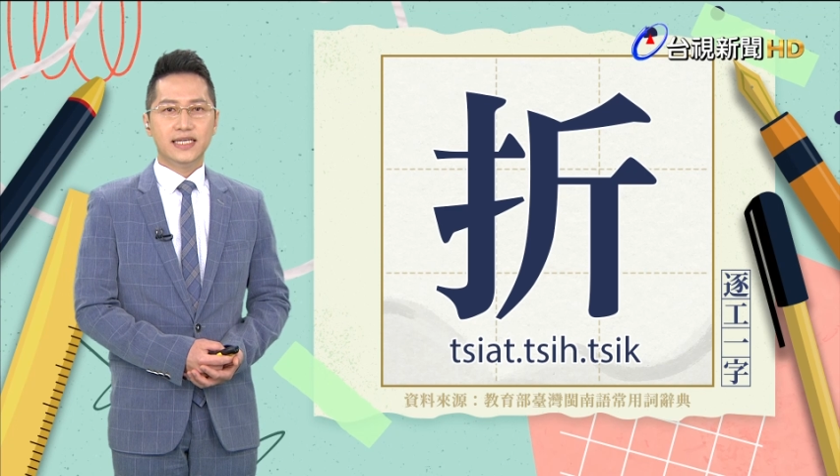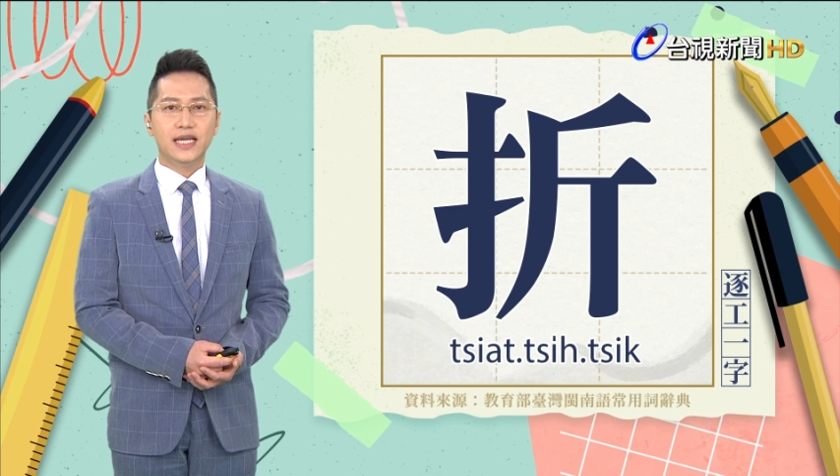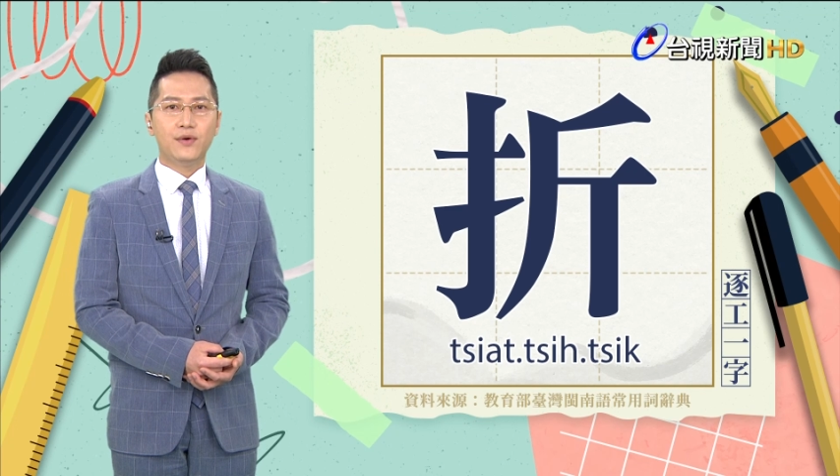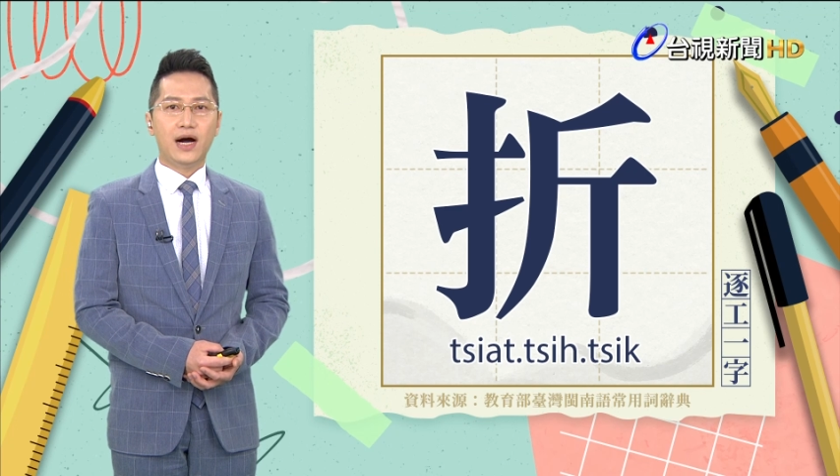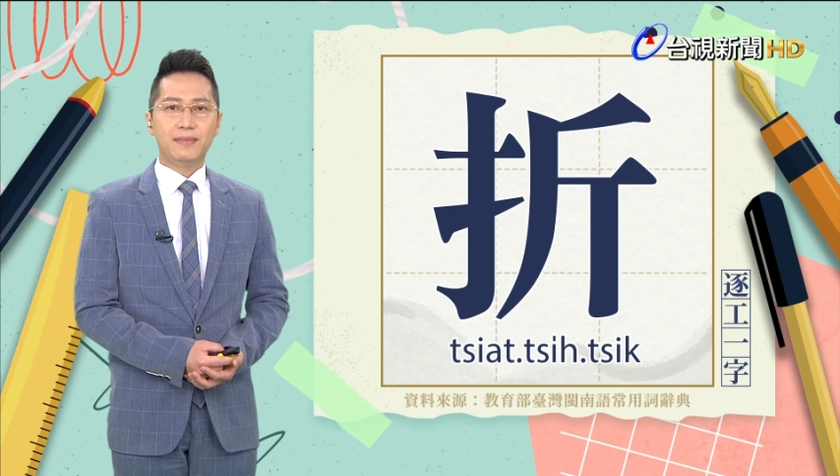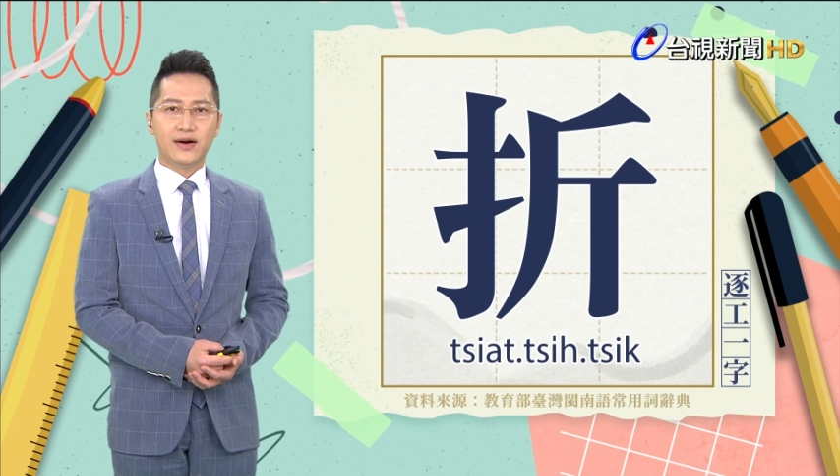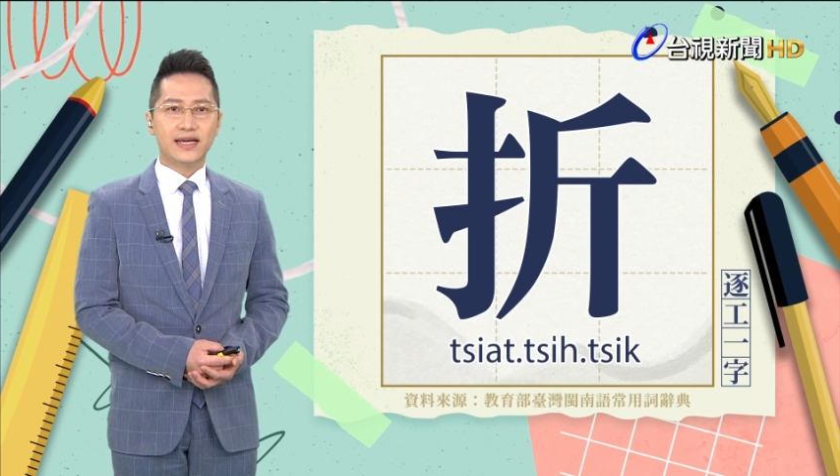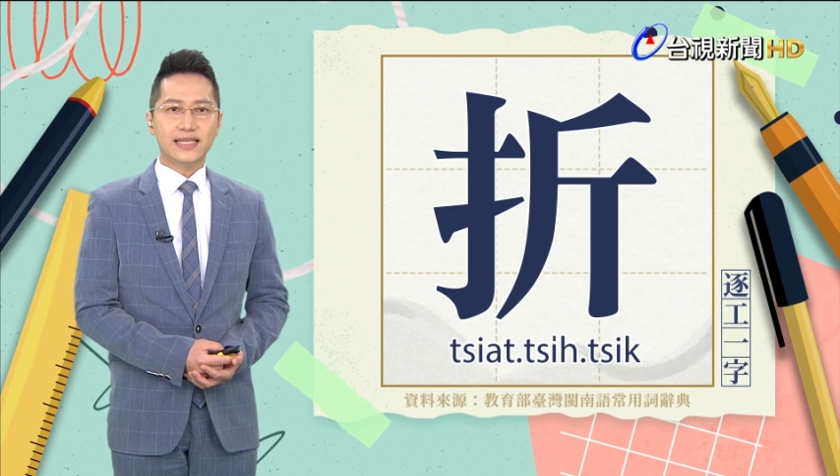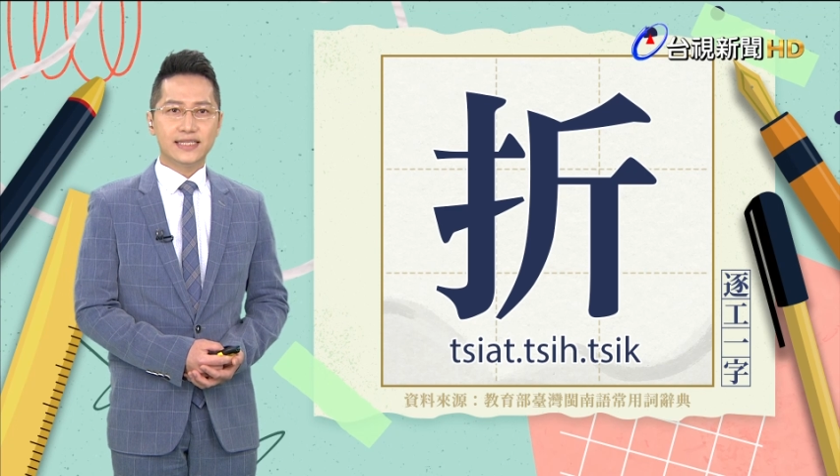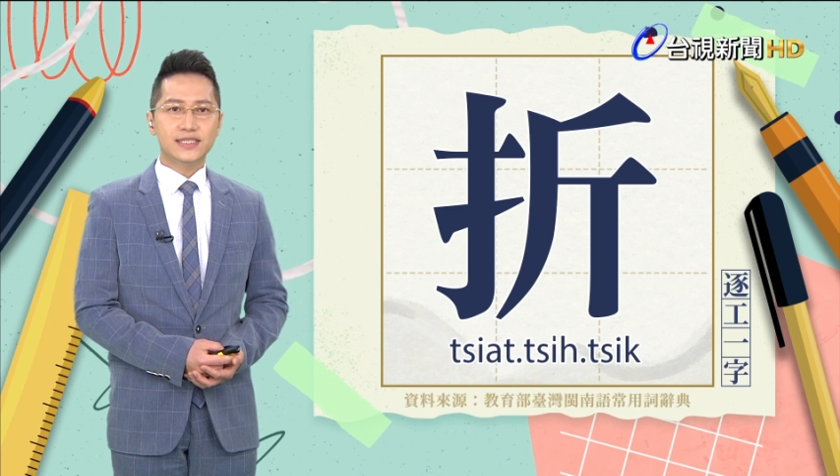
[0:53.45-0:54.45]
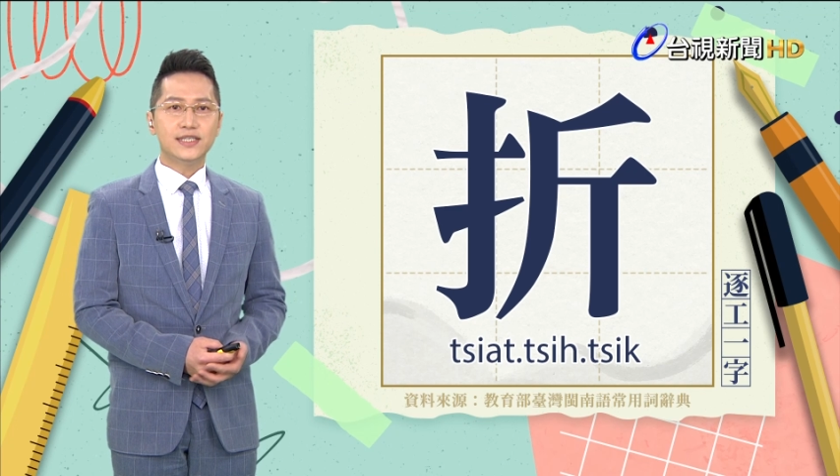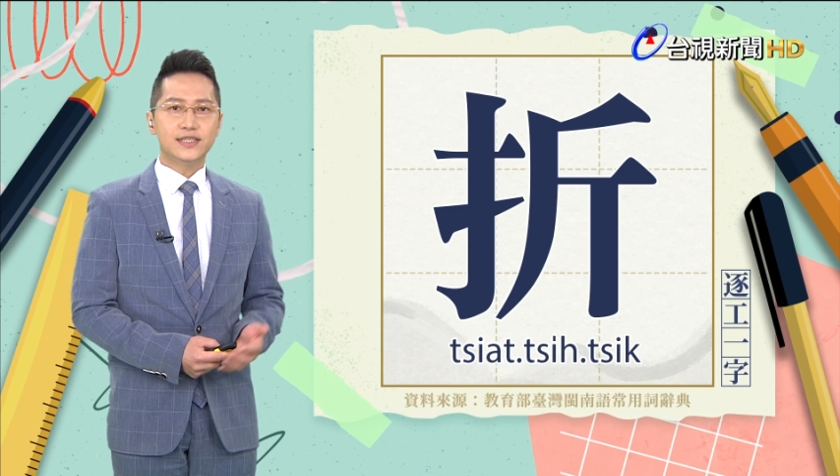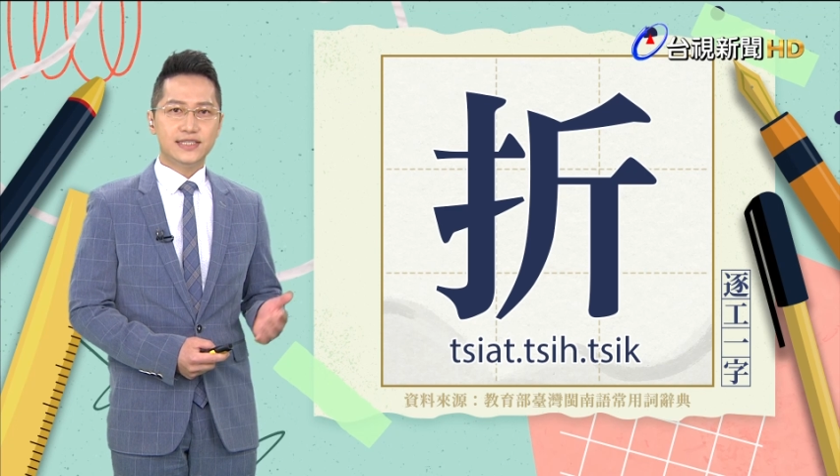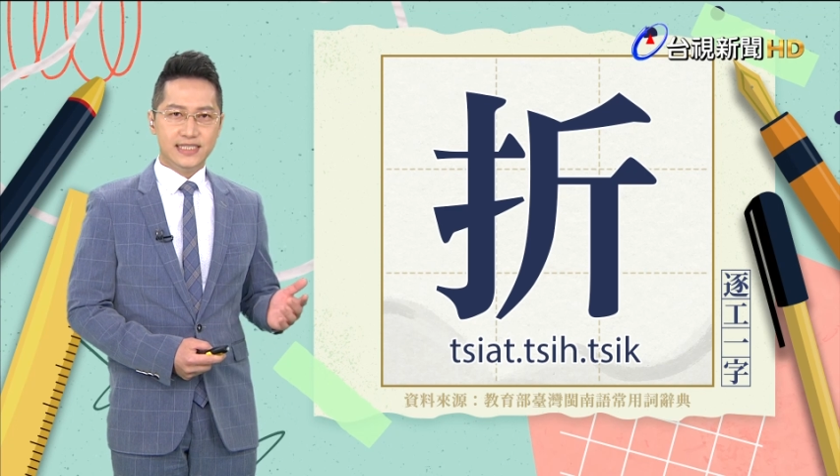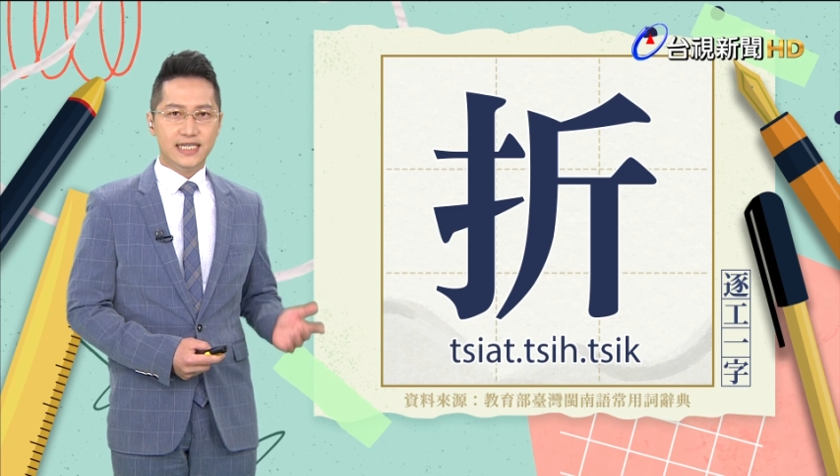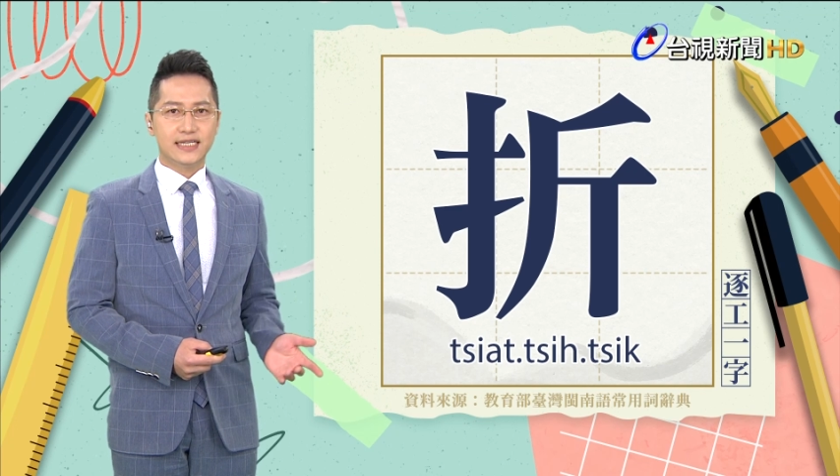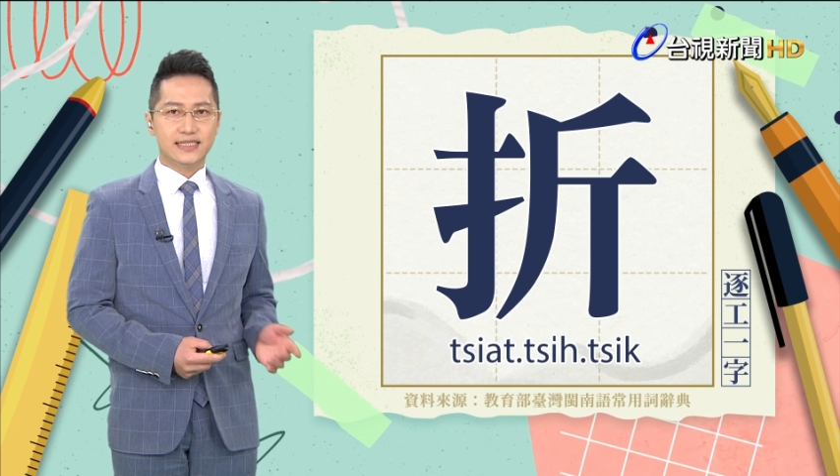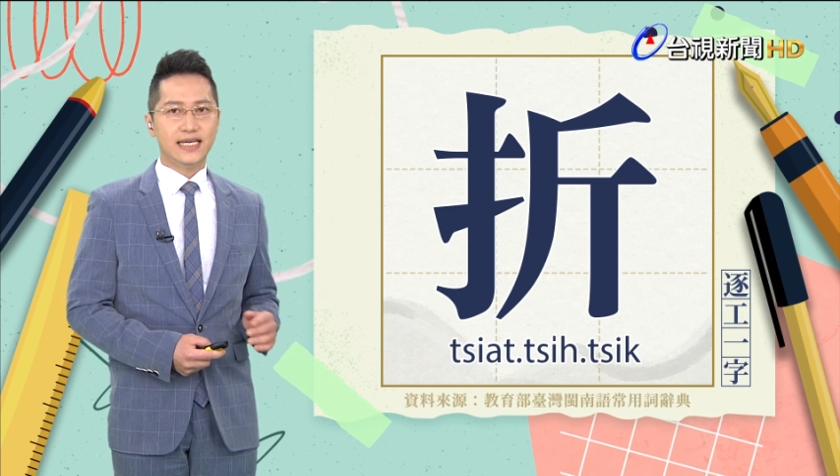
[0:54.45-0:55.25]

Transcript: 另外，嘛有人读做节